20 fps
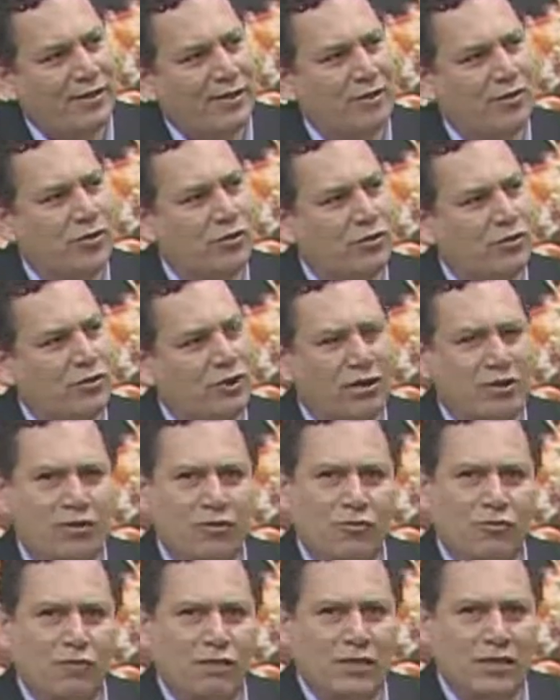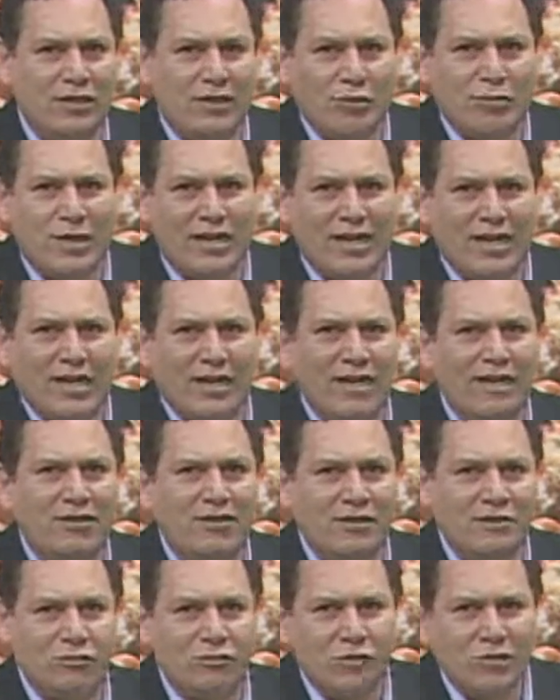Ou seja, se você tem uma
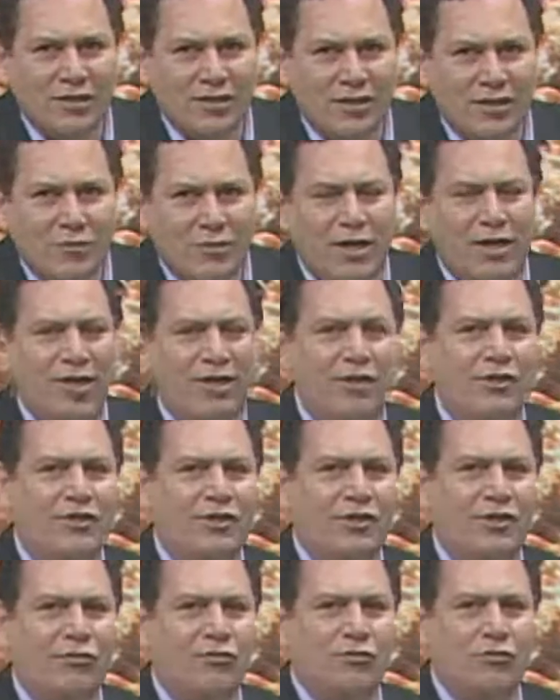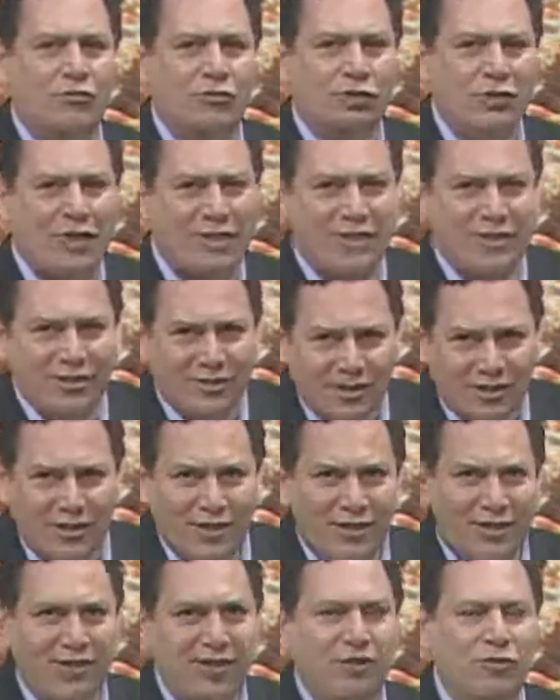crença, se você tem uma religião, se você acredita
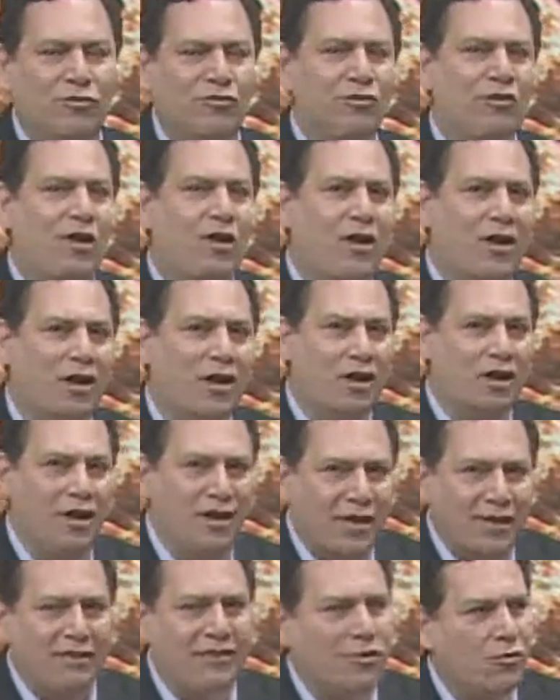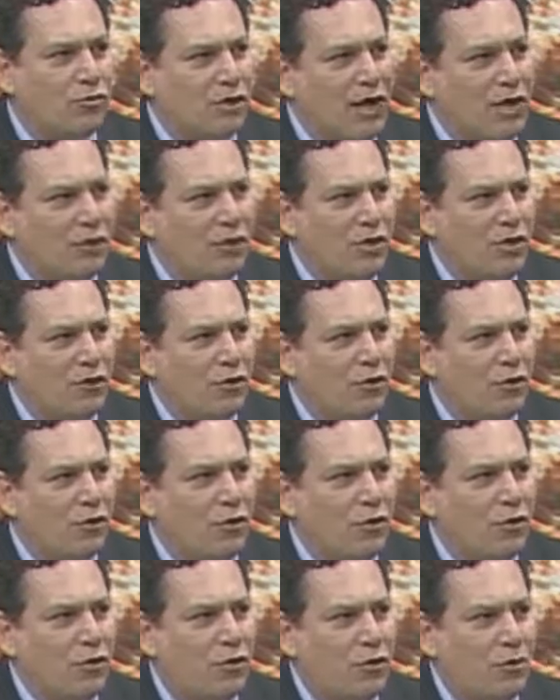em Deus, esse é um caminho
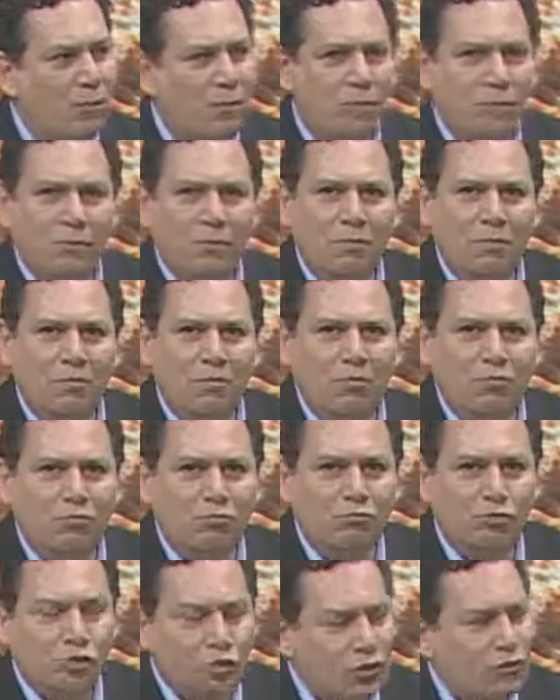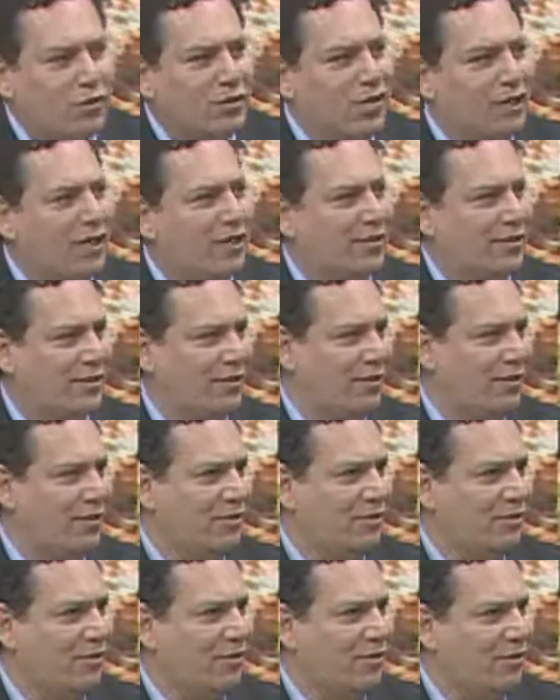muito
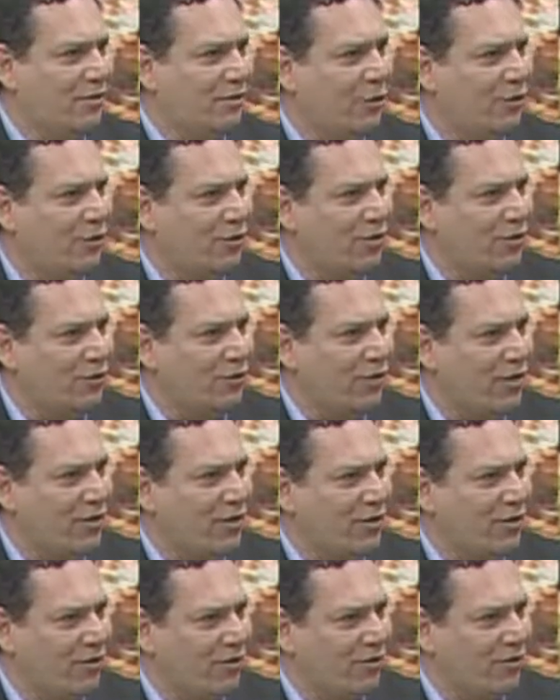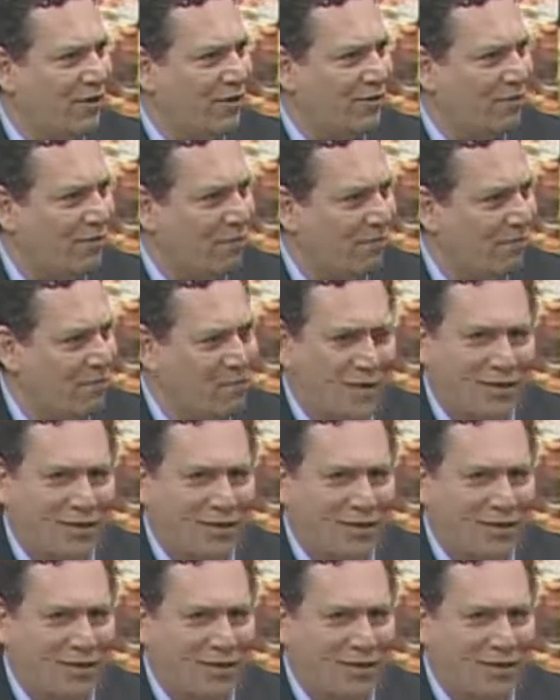interessante, talvez a alternativa mais